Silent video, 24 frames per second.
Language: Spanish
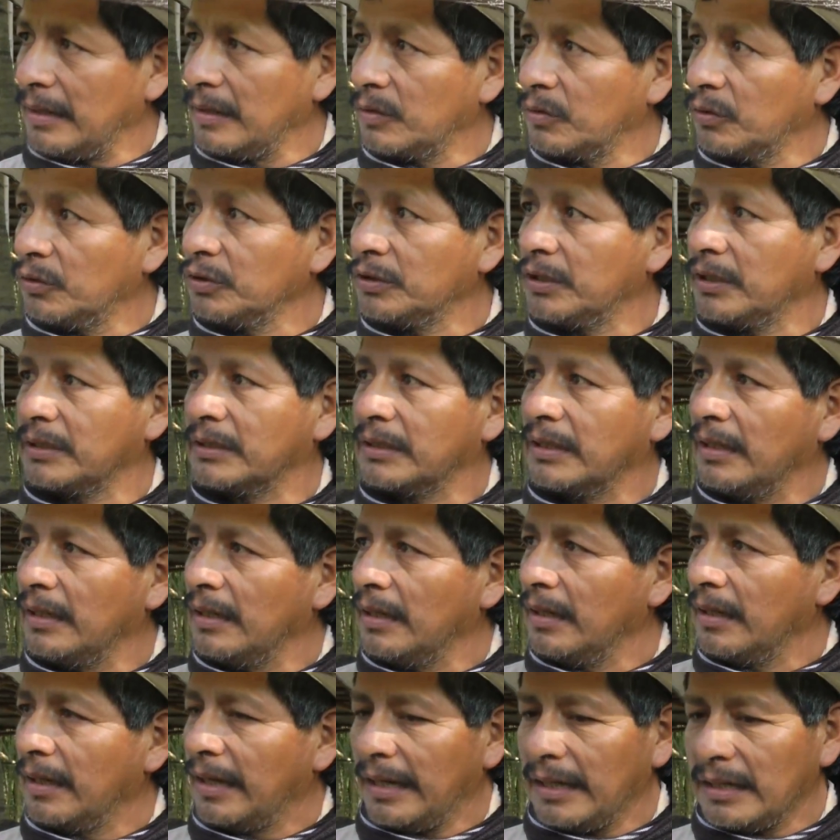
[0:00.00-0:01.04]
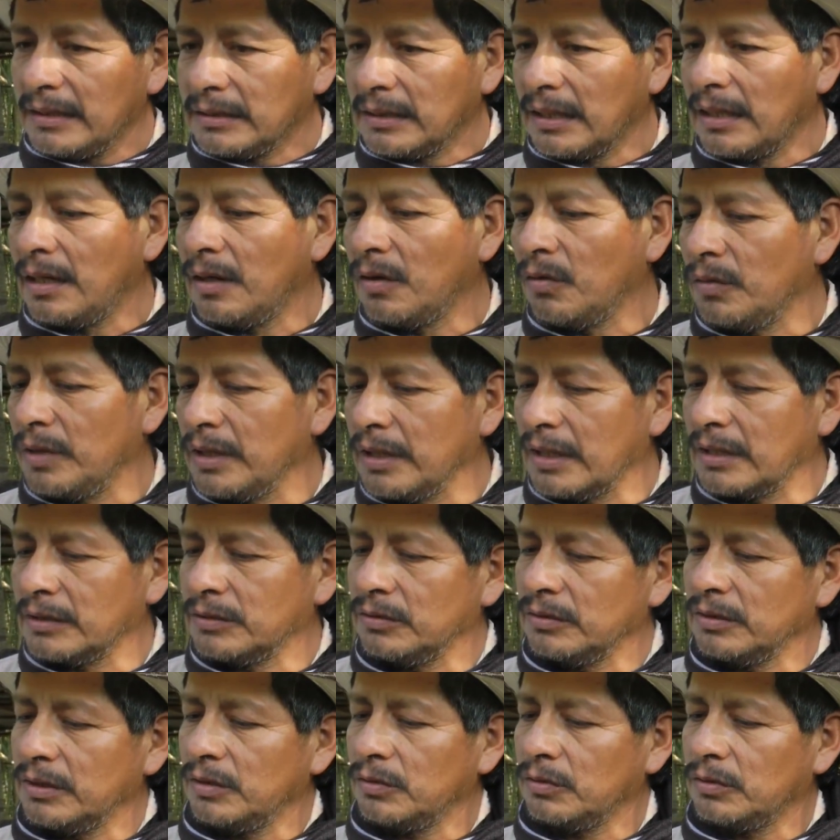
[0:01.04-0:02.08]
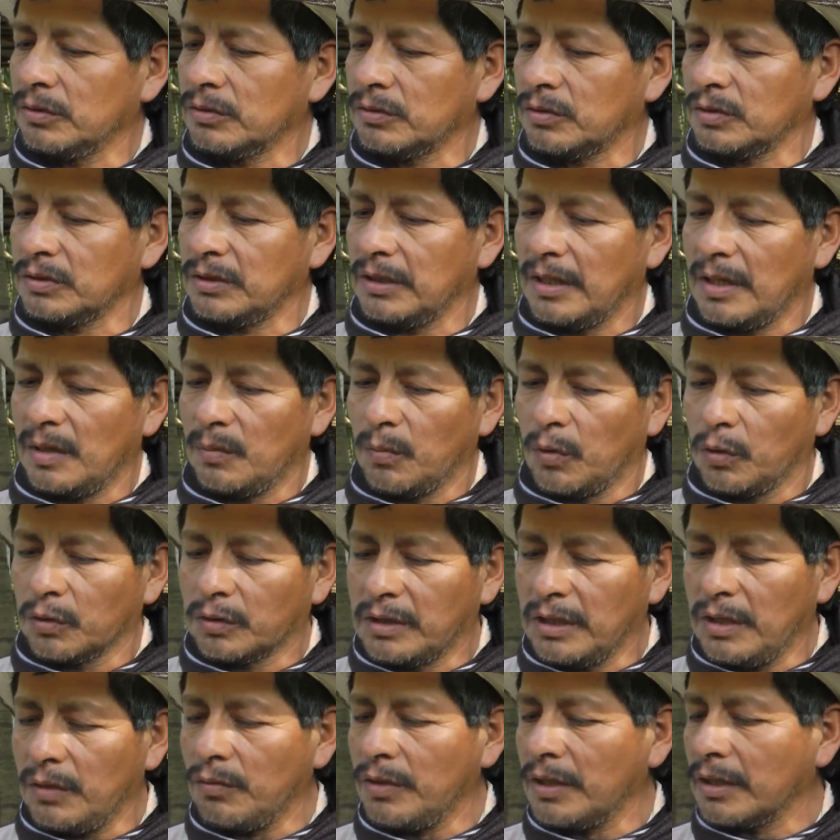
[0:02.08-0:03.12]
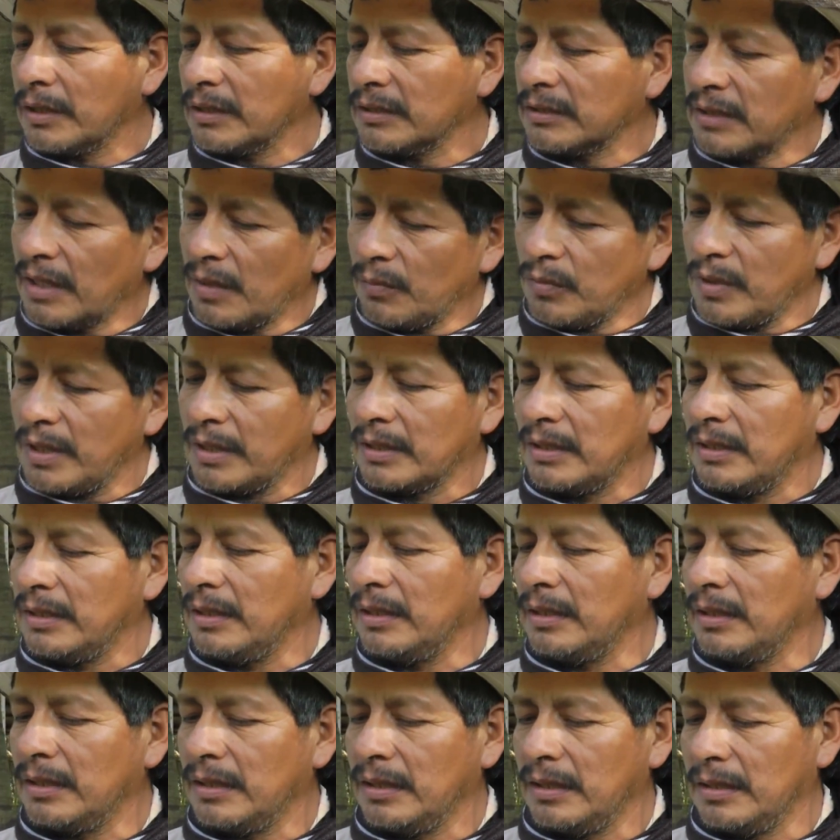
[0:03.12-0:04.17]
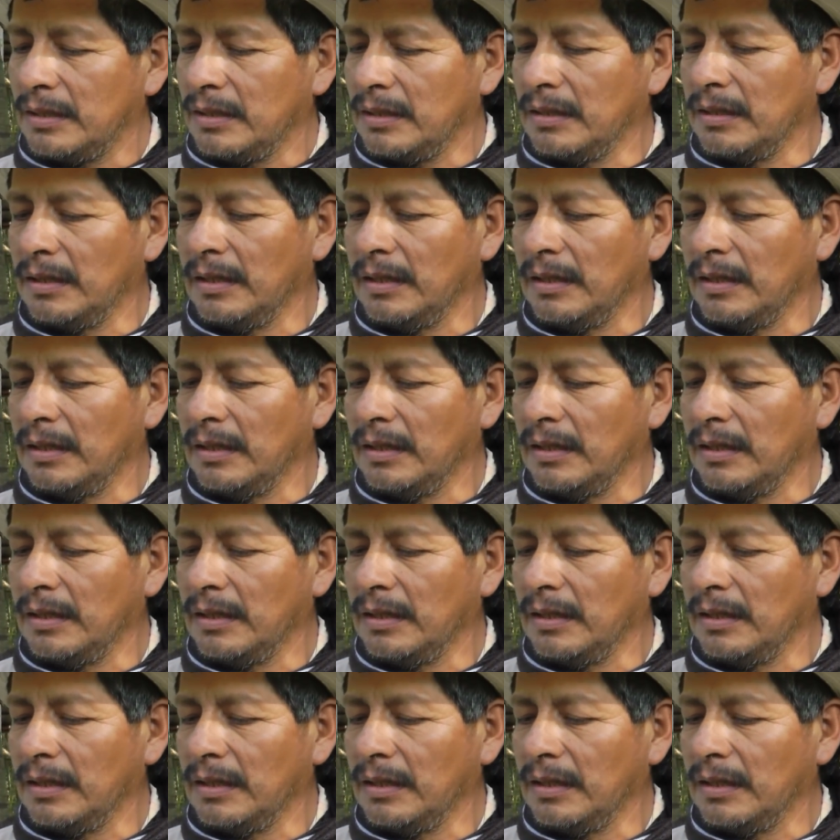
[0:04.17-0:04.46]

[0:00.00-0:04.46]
Entonces, esa es la obligación de nosotros y el motivo en que estamos aquí en,